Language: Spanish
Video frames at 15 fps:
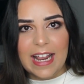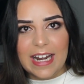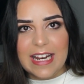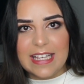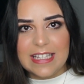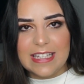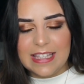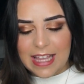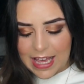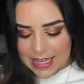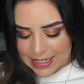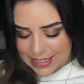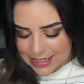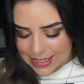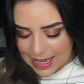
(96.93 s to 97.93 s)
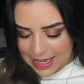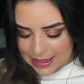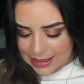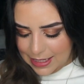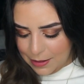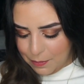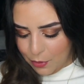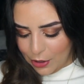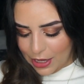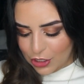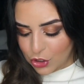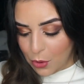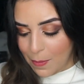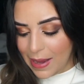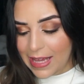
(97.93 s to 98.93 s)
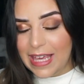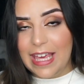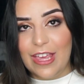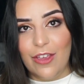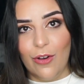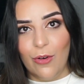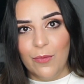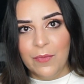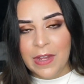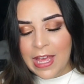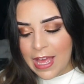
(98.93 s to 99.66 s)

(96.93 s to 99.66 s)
en este set, porque yo maquillo.